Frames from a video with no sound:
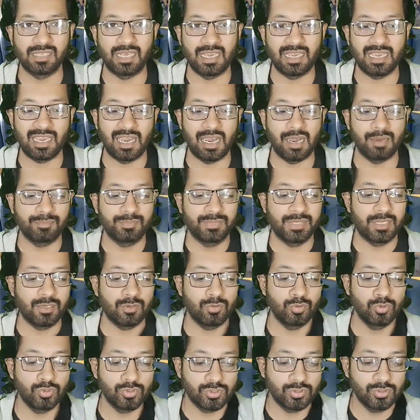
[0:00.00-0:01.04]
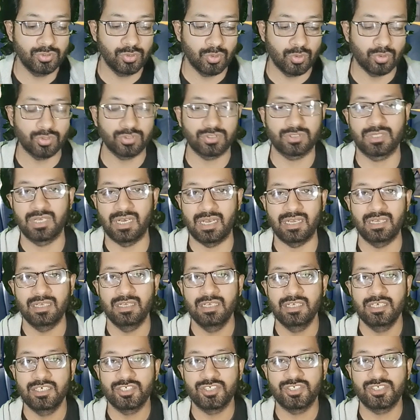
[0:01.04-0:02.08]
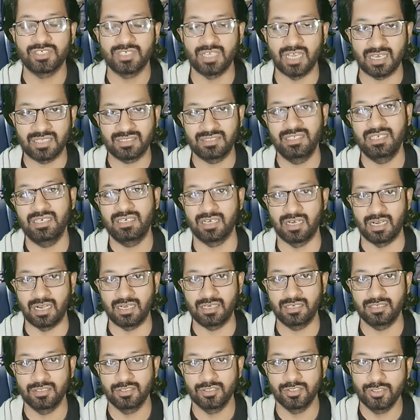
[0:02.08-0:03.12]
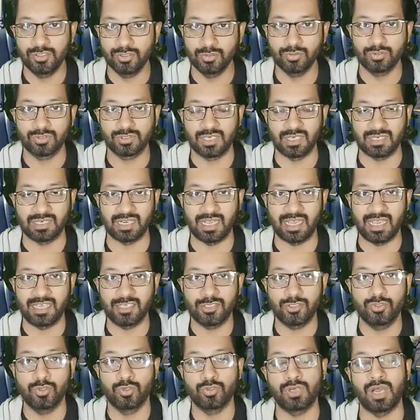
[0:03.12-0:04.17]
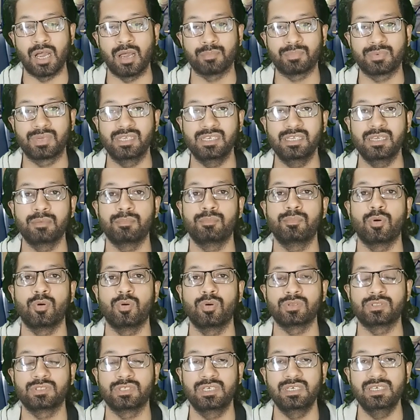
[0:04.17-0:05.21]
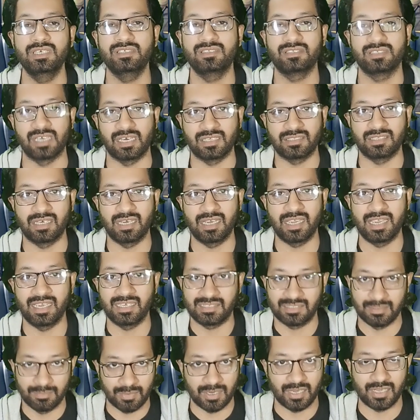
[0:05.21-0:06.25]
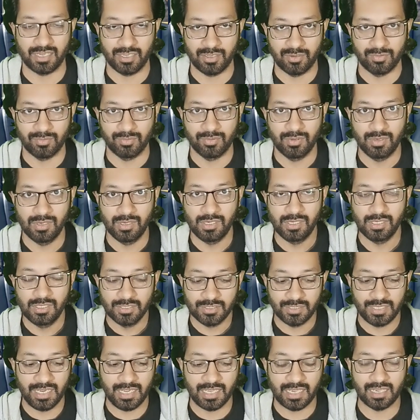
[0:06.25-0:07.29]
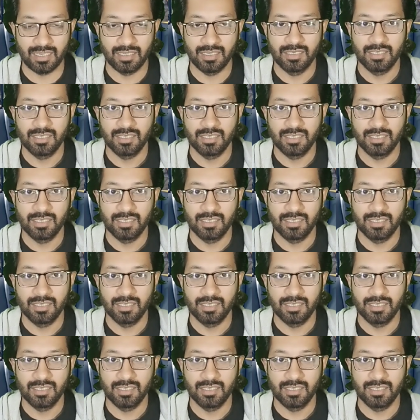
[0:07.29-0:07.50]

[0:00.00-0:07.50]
है आपने उस दोस्त का शनाख्ती कार्ड यूज करना है जो आपके लिए बहुत ही ज्यादा एतबारी हो ठीक है